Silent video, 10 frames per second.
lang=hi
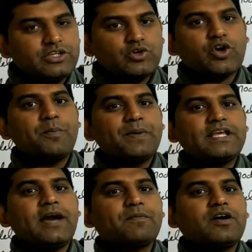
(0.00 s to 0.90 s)
है जो
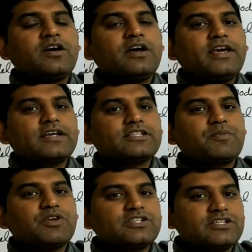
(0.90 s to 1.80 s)
कंपनी आपका एक
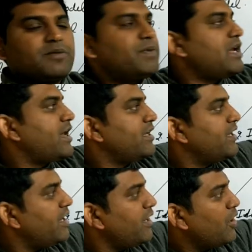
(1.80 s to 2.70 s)
सॉफ्टवेयर सिस्टम बना रही
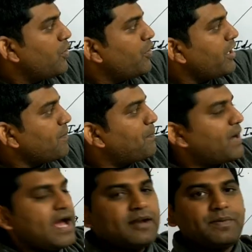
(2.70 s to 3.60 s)
है वो एक
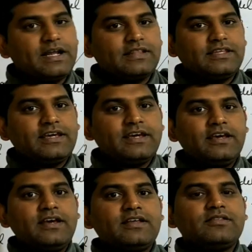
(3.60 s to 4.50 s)
प्लान बनाती है
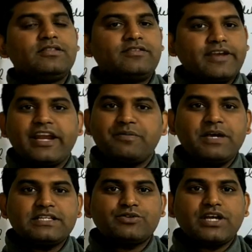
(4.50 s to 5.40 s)
सेकेंड
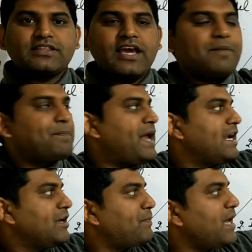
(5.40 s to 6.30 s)
फेज हो जाता है
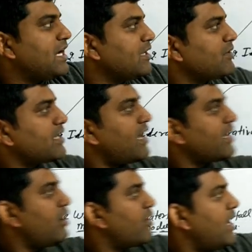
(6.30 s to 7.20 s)
प्लानिंग प्लानिंग में क्या
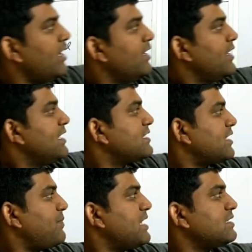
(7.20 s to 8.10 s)
क्या होगा
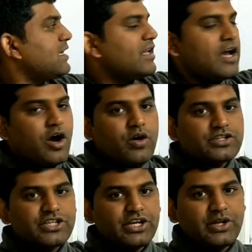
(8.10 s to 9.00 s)
इस्टीमेशन और
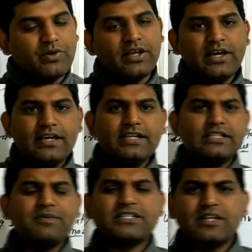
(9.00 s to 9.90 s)
शेड्यूल
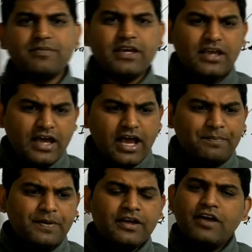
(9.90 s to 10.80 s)
इस्टीमेशन में
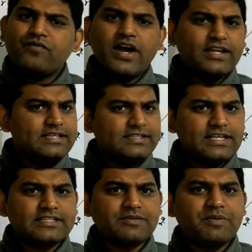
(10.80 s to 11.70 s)
आप
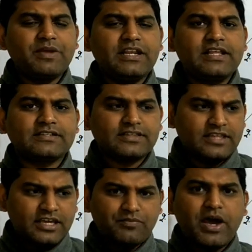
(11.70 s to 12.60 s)
फाइनेंशियल से भी मीनिंग ले
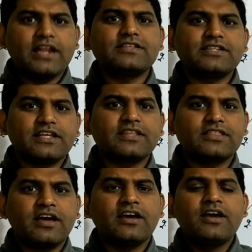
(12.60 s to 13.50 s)
सकते हैं कि फाइनेंशियल
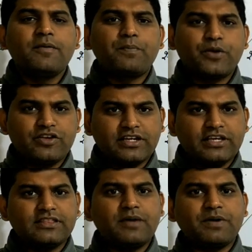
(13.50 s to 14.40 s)
कितना प्रोजेक्ट
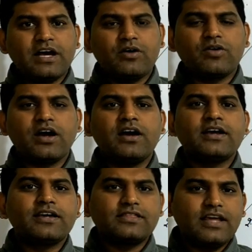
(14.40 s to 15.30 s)
कितना बड़ा होगा
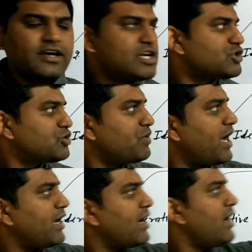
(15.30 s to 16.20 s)
कितना खर्च उस पर
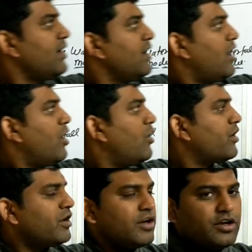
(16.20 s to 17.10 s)
आएगा
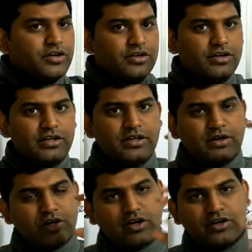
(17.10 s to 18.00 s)
और
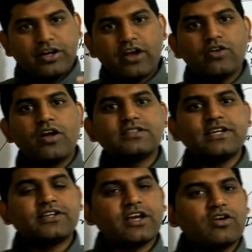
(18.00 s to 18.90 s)

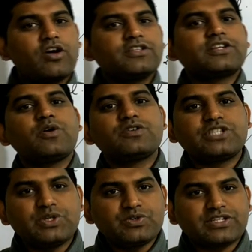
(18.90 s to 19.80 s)
टेक्नोलॉजी टेक्नोलॉजी कौन
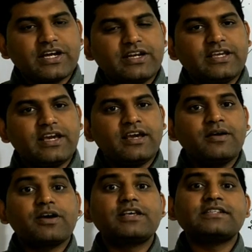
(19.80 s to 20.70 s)
सी यूज़ करनी है
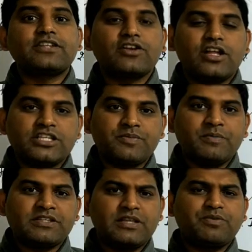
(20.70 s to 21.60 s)
किस टेक्नोलॉजी पे
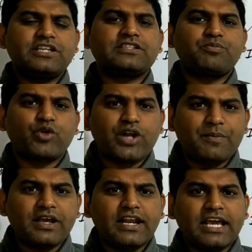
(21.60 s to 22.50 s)
मतलब किस
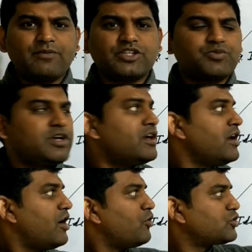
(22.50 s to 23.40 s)
प्रोग्रामिंग लैंग्वेज पे
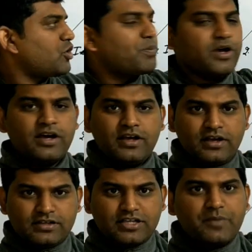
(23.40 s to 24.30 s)
उसको
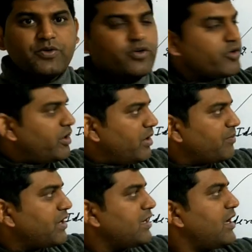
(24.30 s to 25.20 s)
सॉफ्टवेयर को
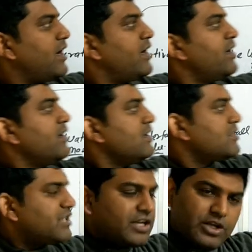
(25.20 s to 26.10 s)
डेवलप करना है
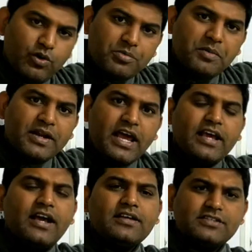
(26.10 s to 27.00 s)
शेड्यूल भी
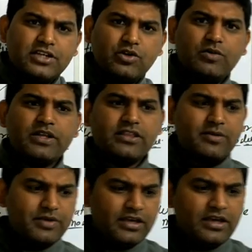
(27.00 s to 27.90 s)
बनाएगा शेड्यूल
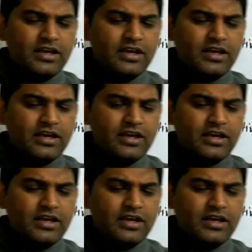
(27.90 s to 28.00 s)
मतलब कि